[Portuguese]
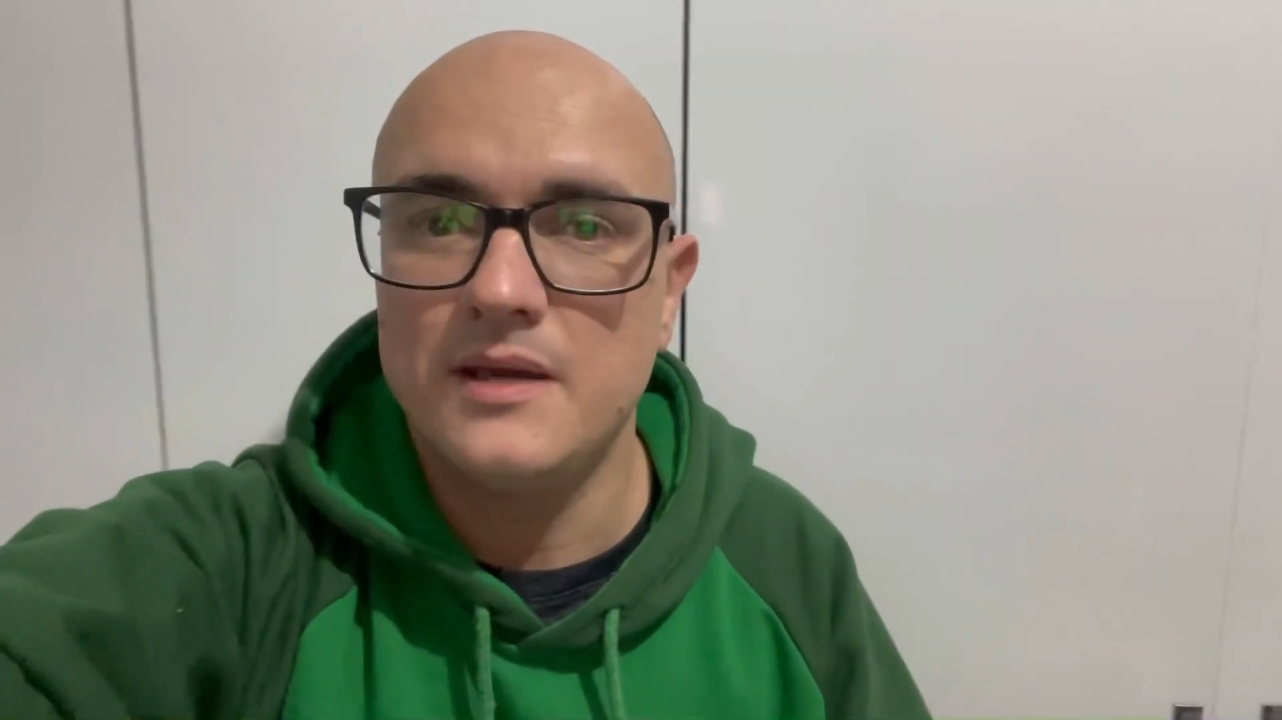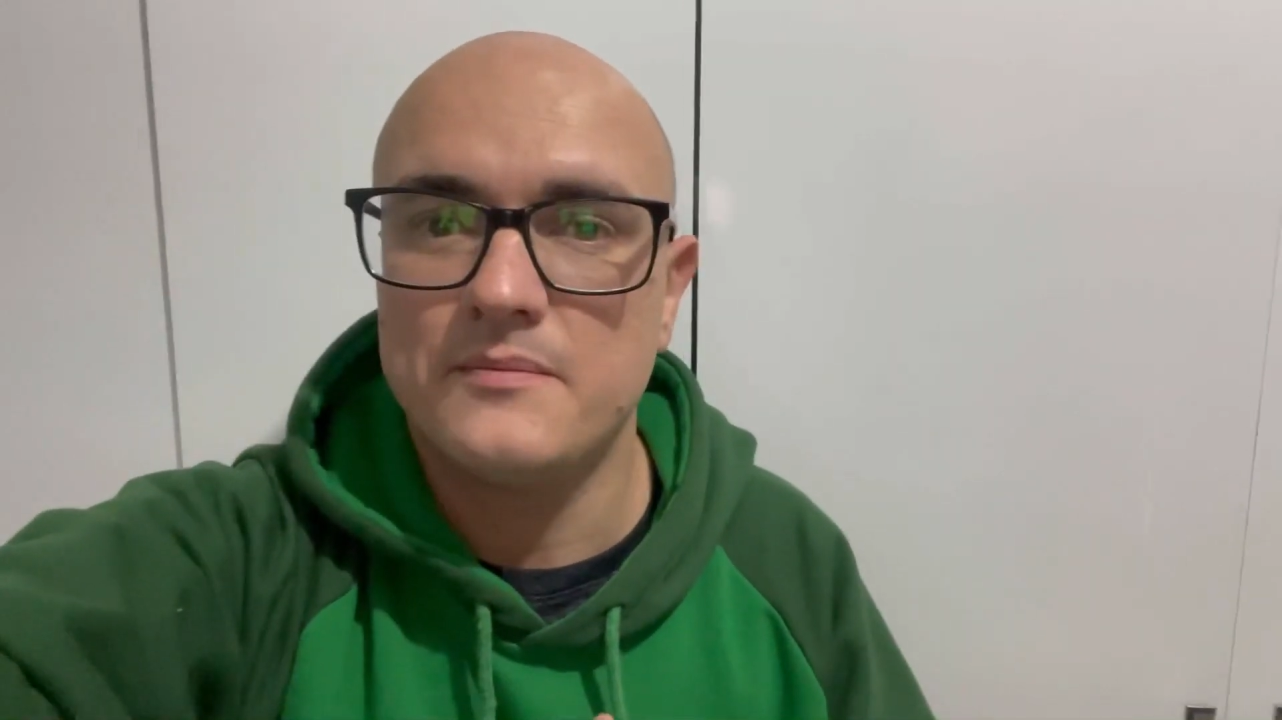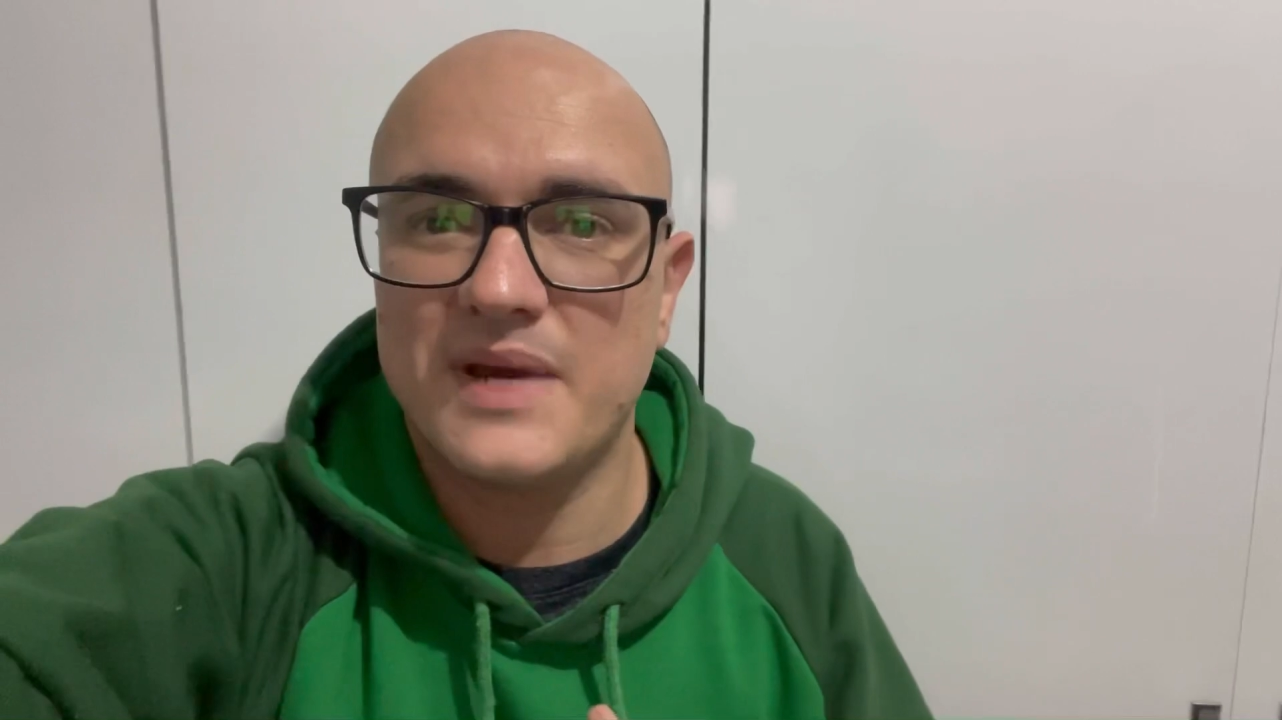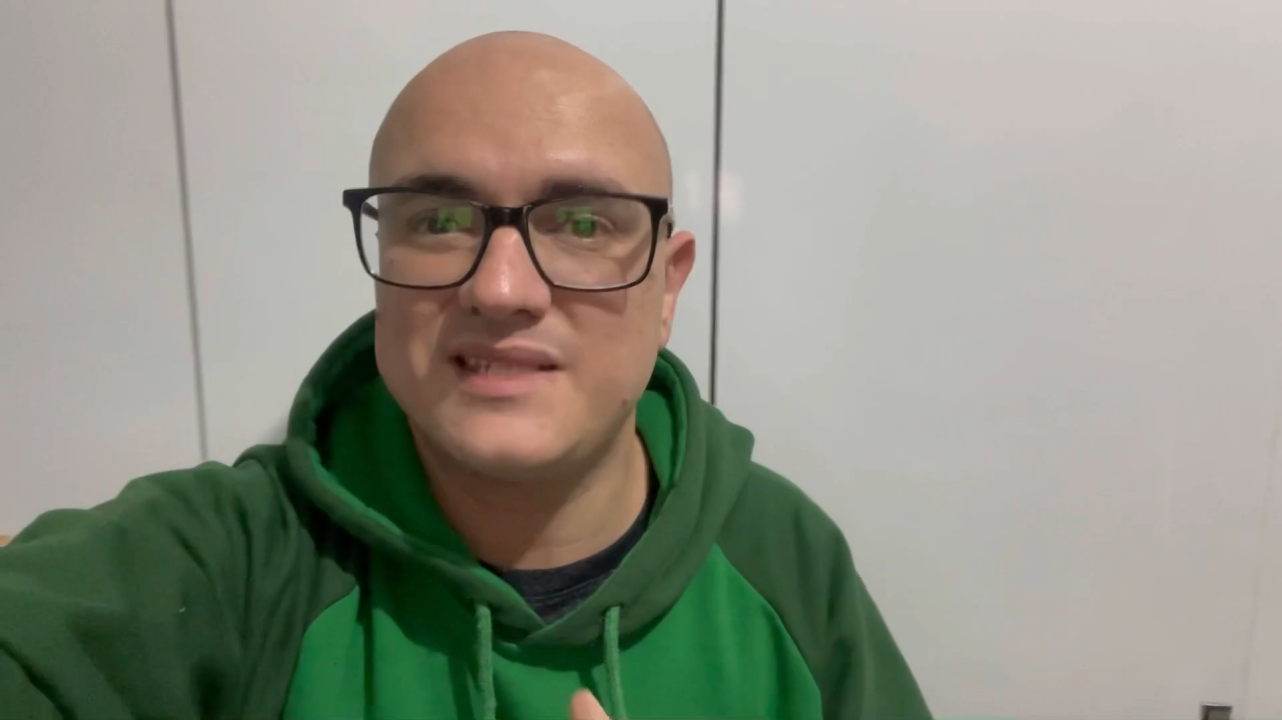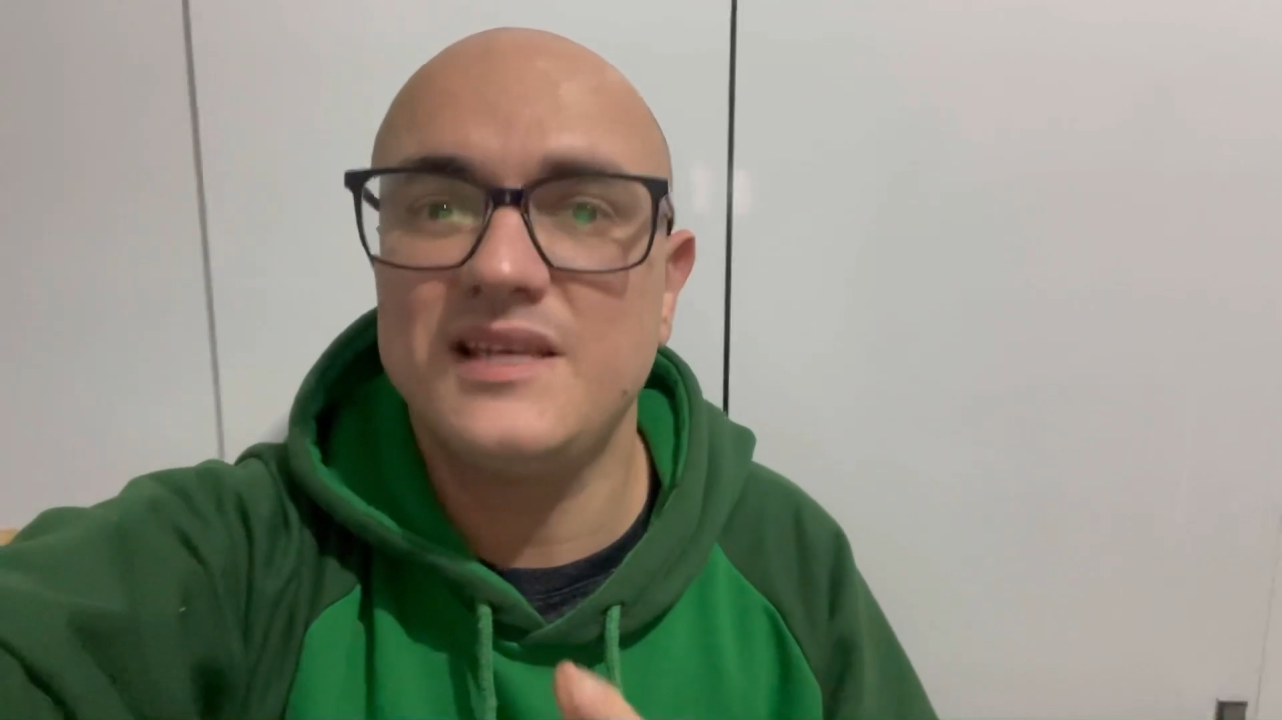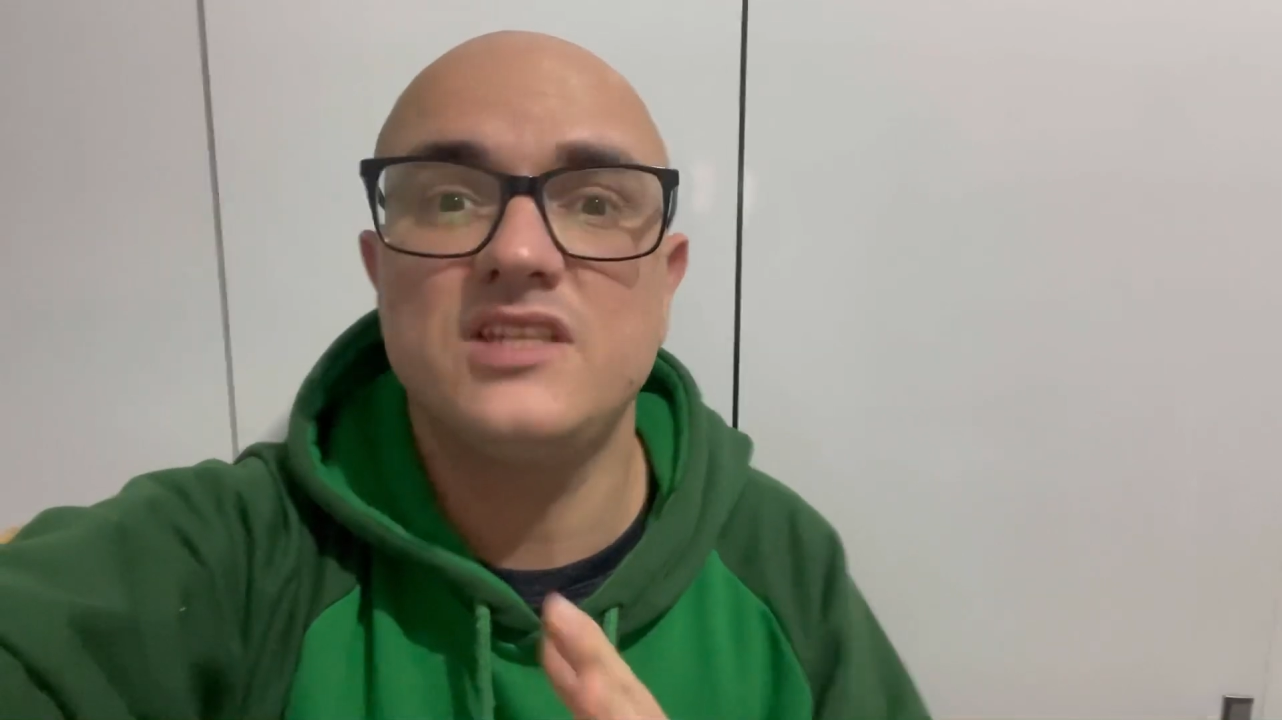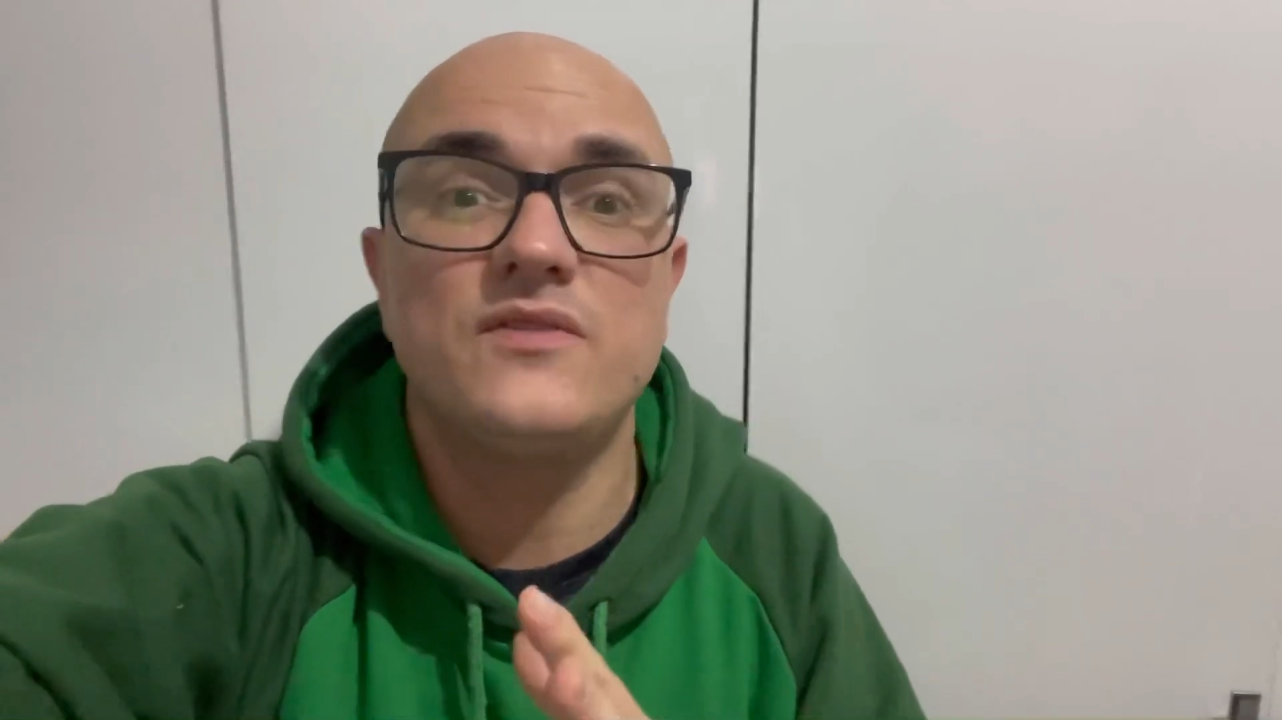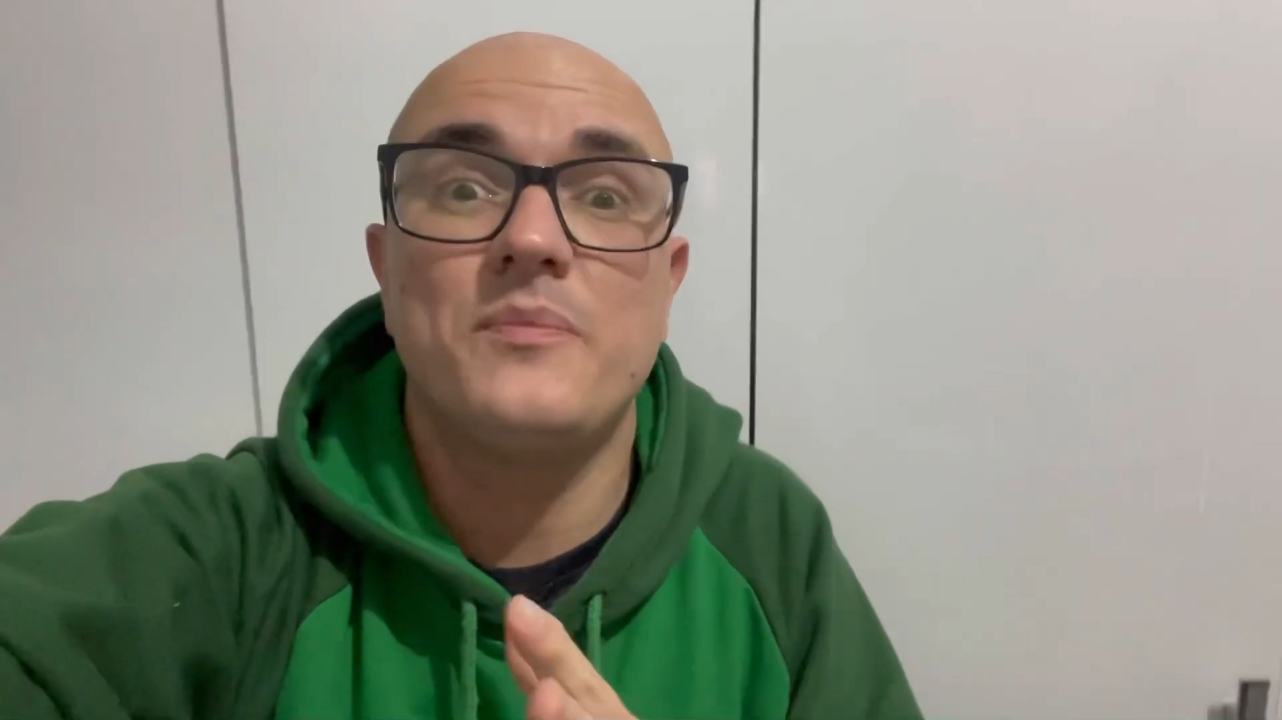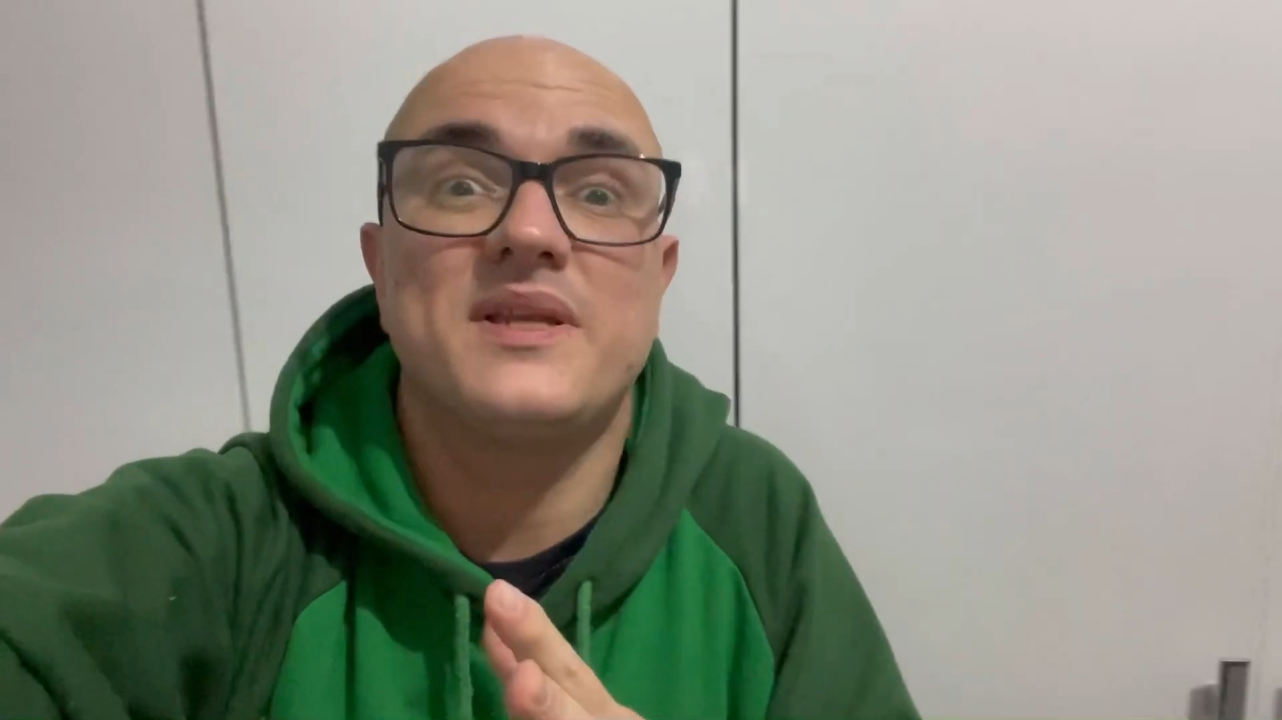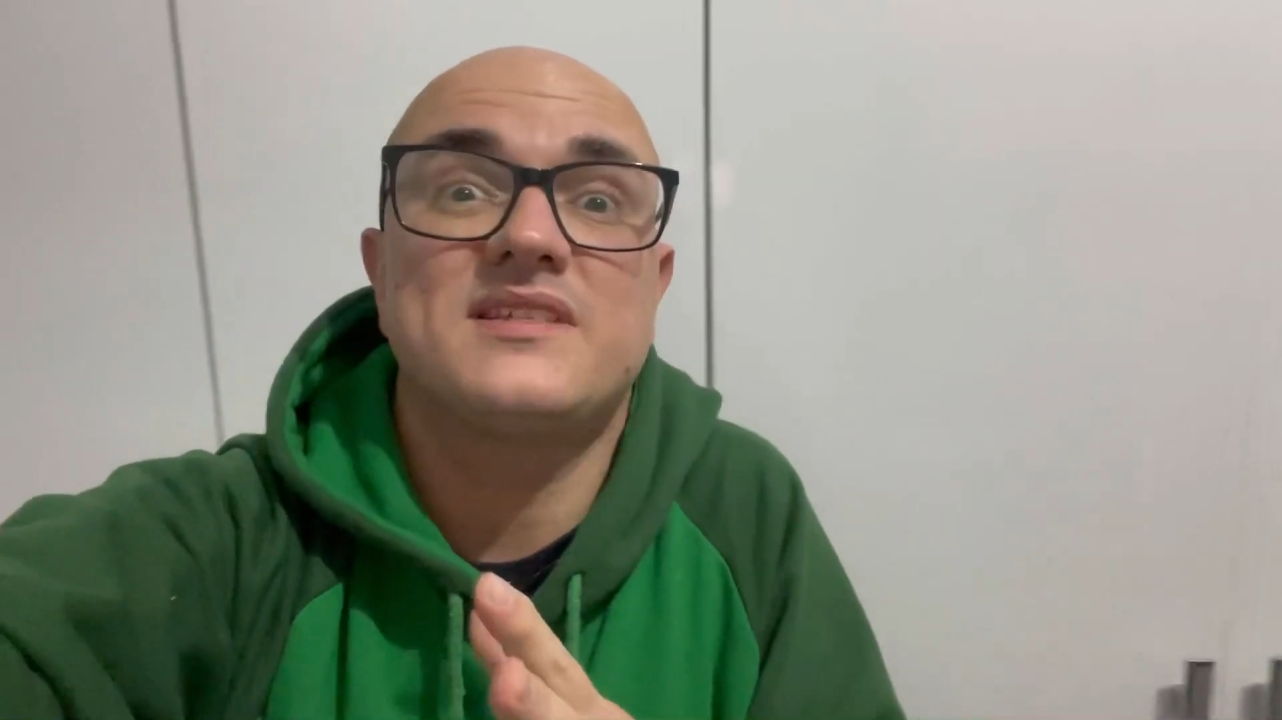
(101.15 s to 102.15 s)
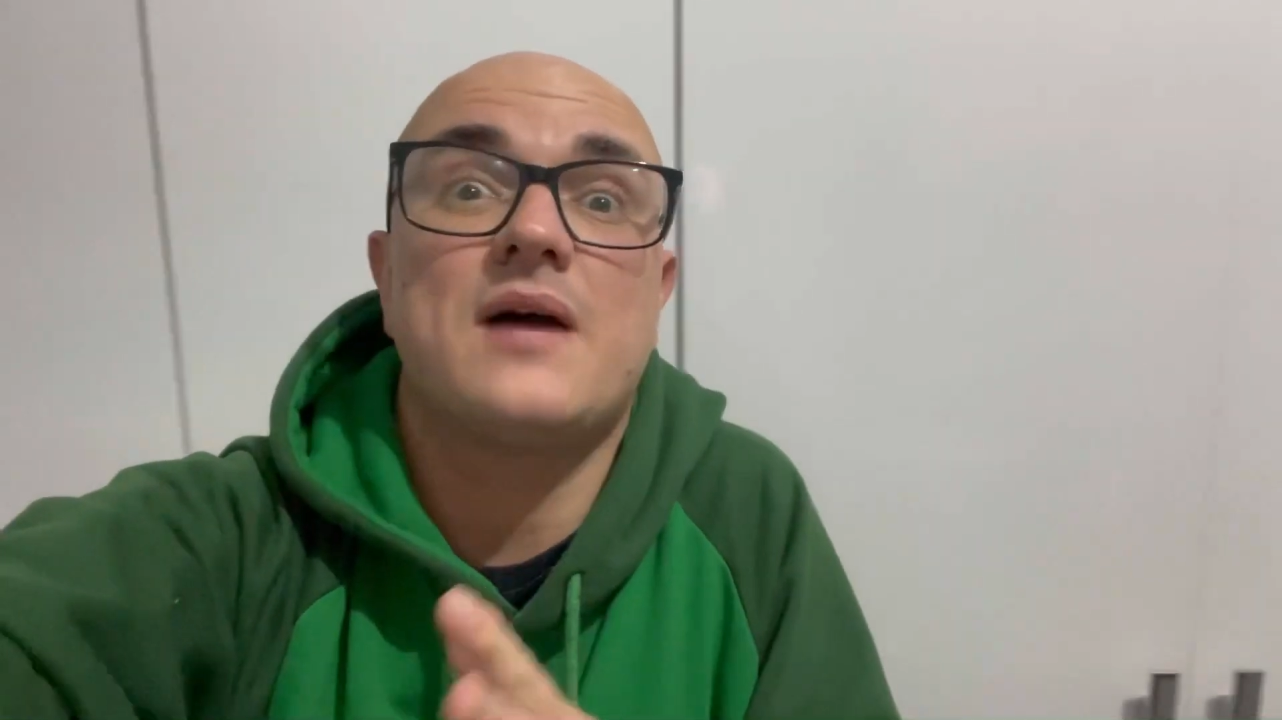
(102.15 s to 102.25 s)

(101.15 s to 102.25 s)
Mas eles vão para as